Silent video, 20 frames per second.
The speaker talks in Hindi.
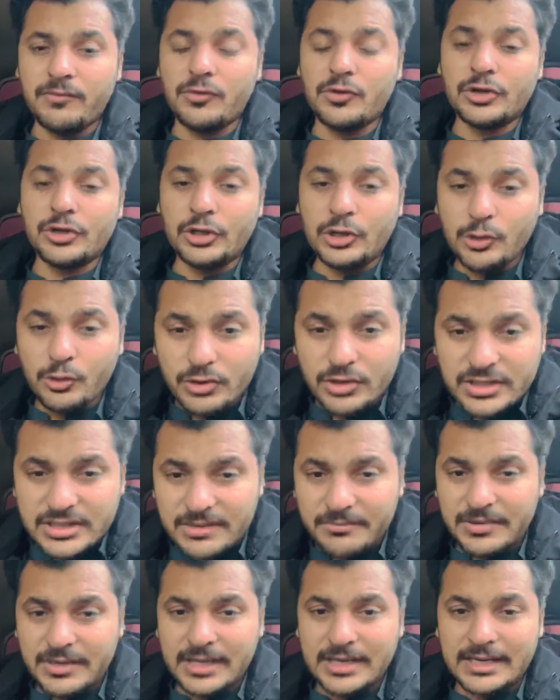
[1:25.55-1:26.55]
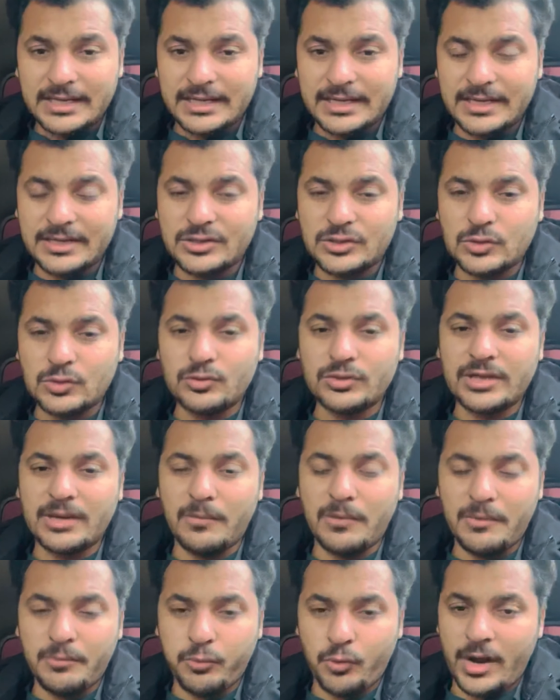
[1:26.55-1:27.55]
वो टूरिज़म के लिए
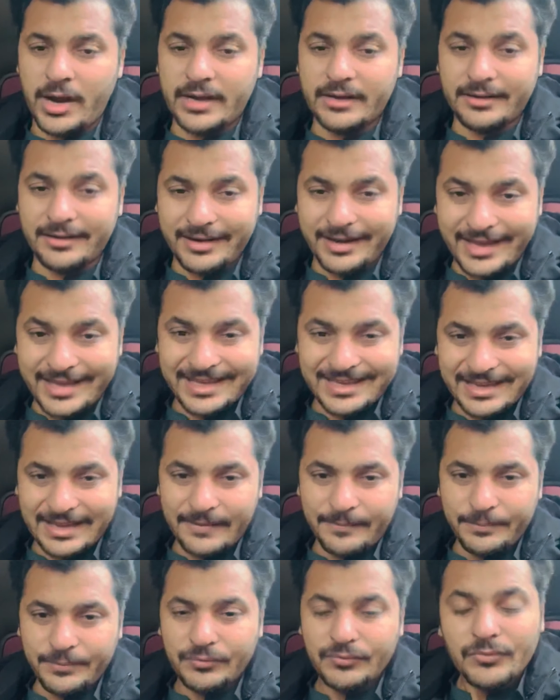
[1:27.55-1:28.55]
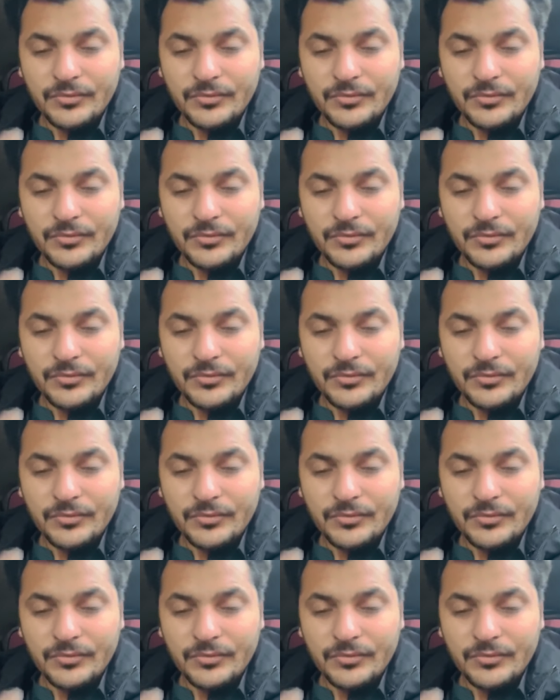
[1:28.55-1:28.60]
सूटेबल पॉइंट नहीं है